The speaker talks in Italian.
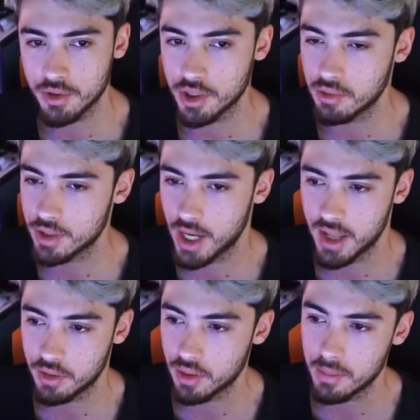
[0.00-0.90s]

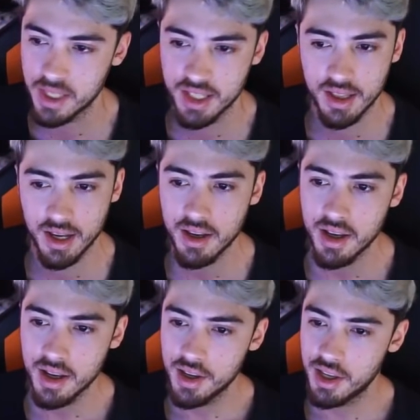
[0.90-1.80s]
500, ora 1000
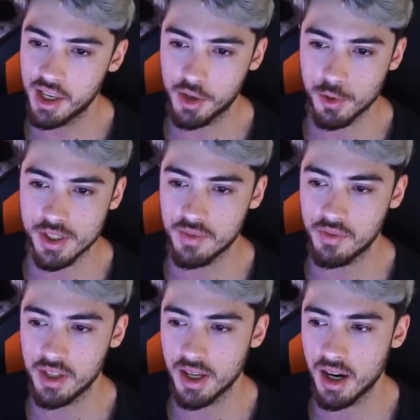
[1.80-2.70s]
e così
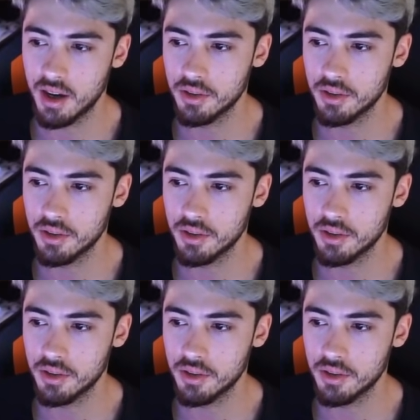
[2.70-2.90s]
via.